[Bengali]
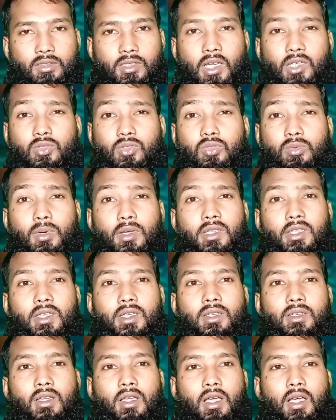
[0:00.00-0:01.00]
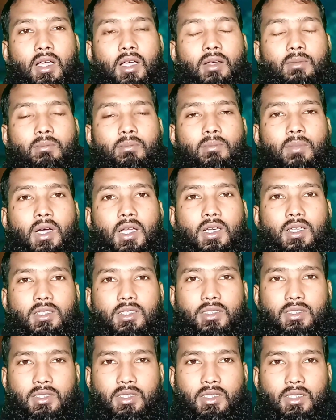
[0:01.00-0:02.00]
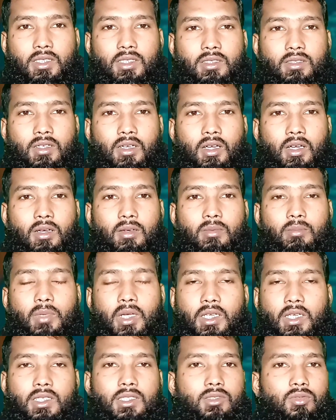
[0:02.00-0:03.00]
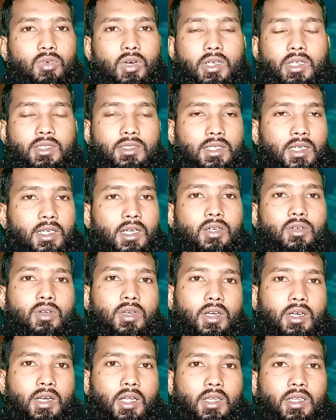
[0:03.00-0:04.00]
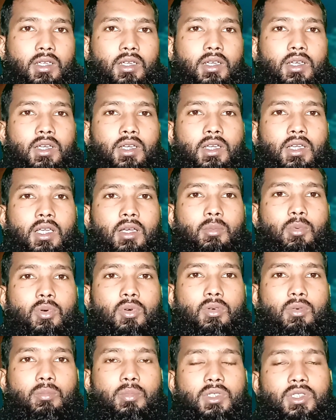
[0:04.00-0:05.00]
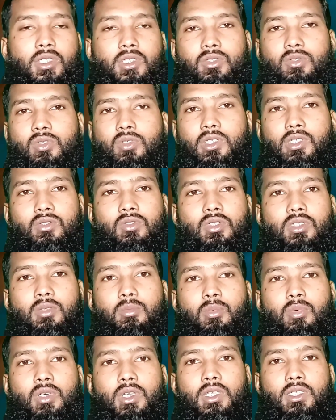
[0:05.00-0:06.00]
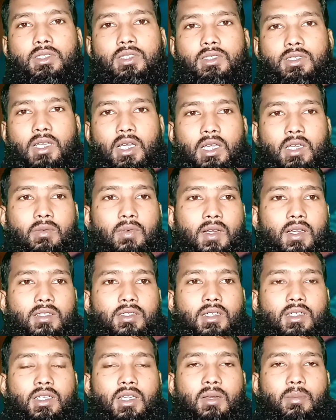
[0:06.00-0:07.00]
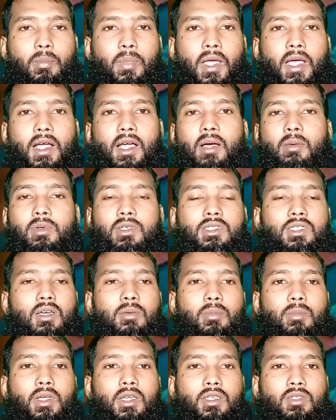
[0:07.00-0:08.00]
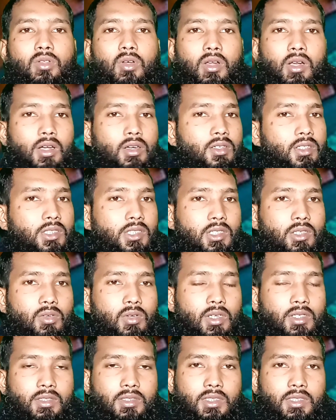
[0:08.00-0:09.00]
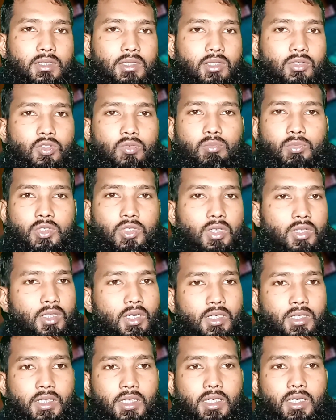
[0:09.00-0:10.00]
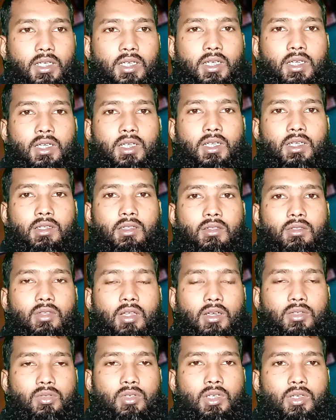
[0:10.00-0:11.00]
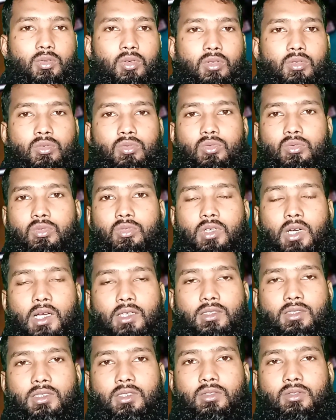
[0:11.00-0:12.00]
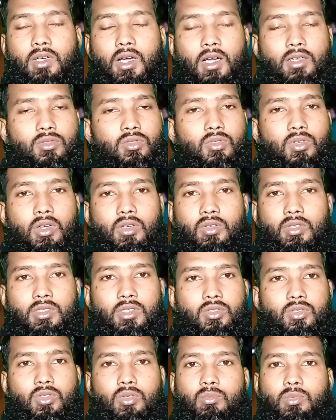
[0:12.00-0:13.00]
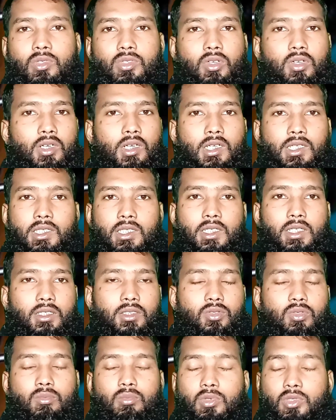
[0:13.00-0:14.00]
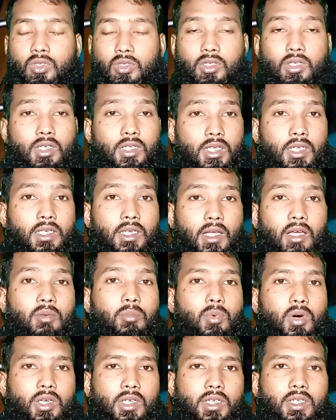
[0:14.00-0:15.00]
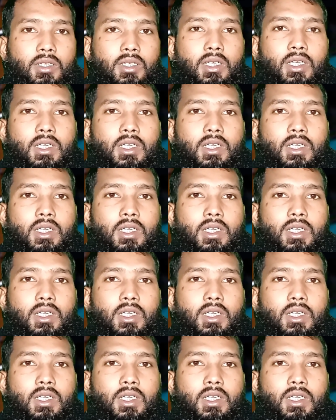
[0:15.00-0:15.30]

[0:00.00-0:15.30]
যার সুবাদে বাংলাদেশের মেন স্কোয়াডে জায়গা করে নেয় এবং বিশেষ করে যদি বলি যে সাকিব আল হাসানের ব্যাকআপ হিসাবেই ধরা হয়েছিল এই সিরিজে সৌম্য সরকারকে কিন্তু আসলে কতটুকু কাজ কার্যকর হয়েছে সৌম্য সরকার নিয়ে সৌম্য সরকারকে নেওয়ার পরে